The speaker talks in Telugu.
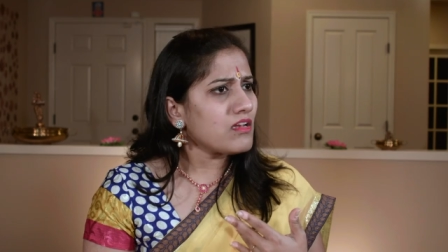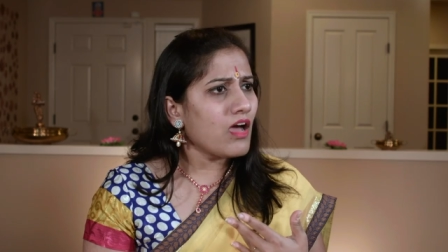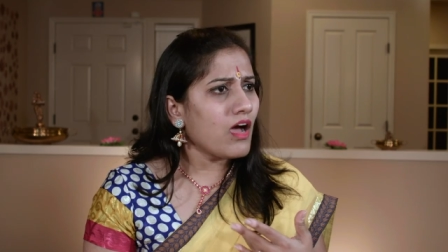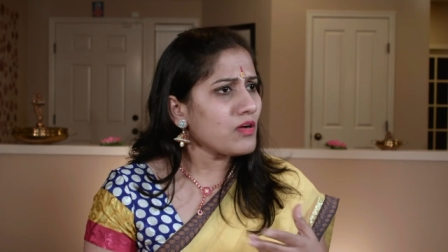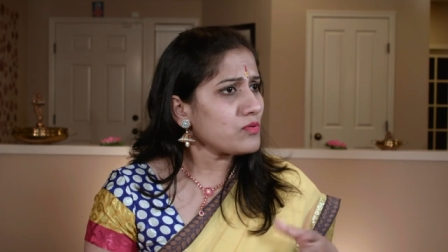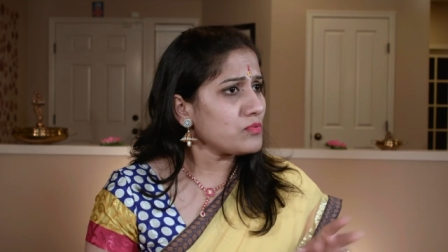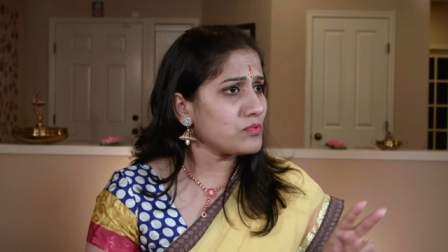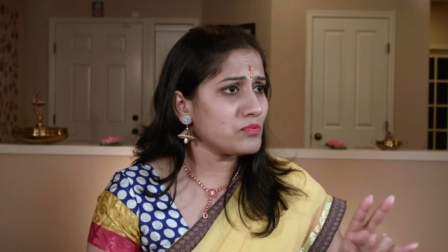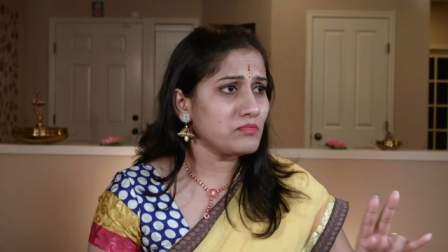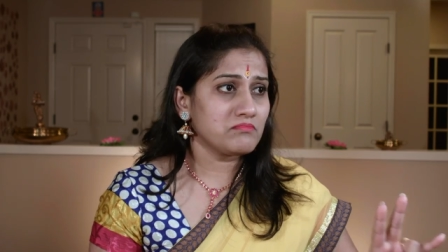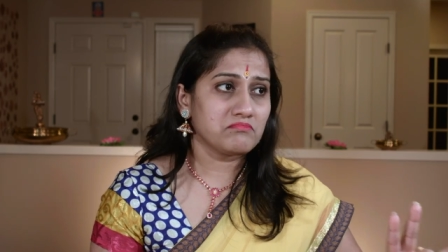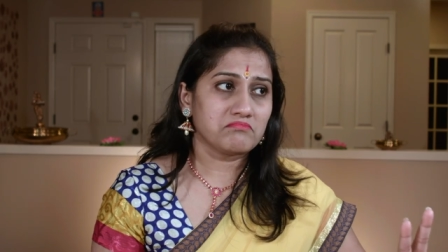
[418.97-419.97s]
నాకు
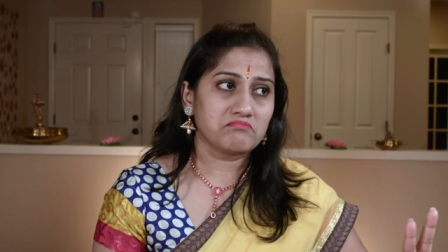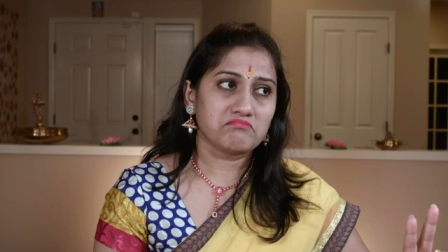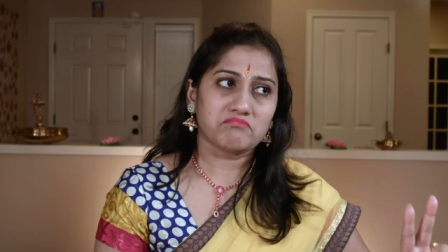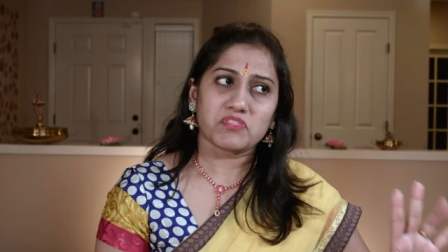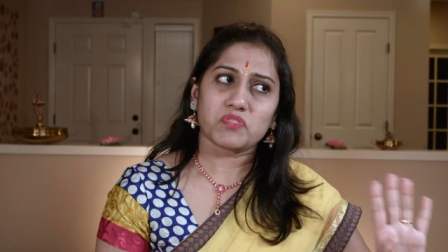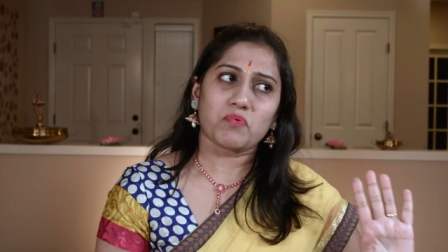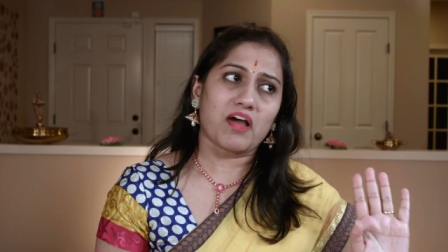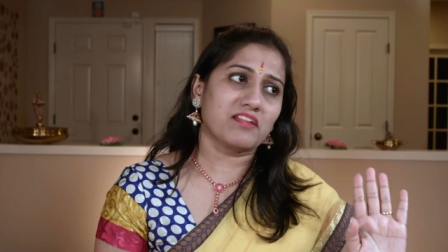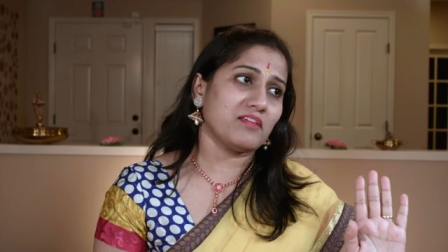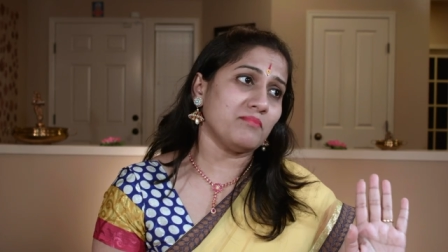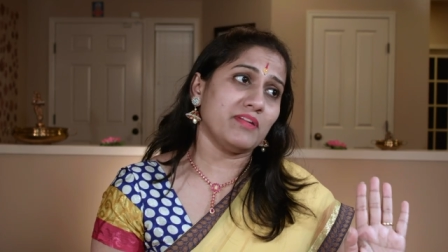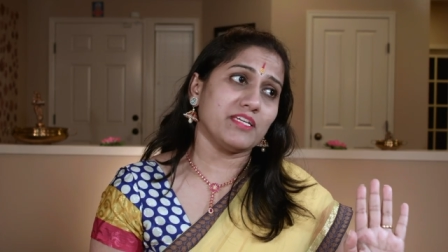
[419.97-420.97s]

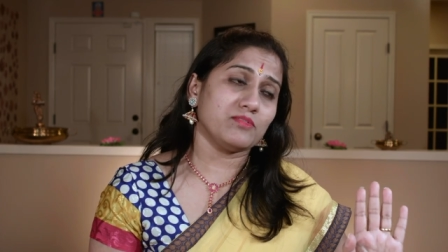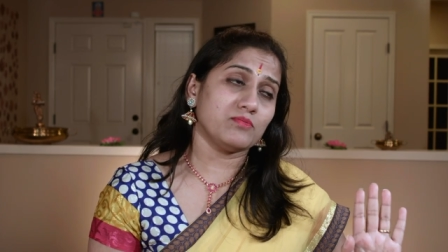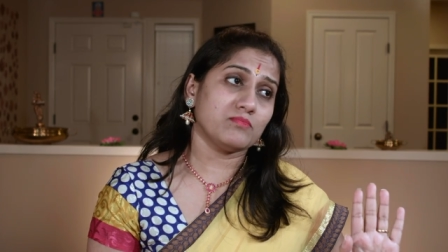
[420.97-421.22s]
స్వార్థం లేదు